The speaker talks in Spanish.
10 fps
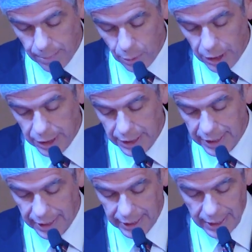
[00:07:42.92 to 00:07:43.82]

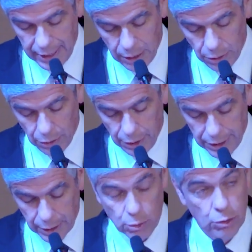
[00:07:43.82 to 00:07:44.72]
política, de género y
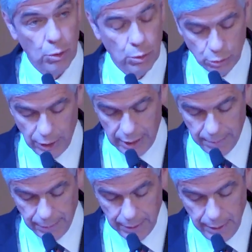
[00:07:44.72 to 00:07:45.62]
de exclusión cultural.
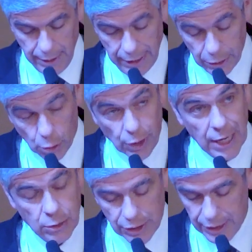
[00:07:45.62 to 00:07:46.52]
En todo
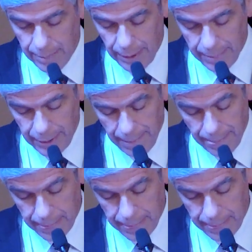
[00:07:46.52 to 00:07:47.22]
caso, decía el Papa,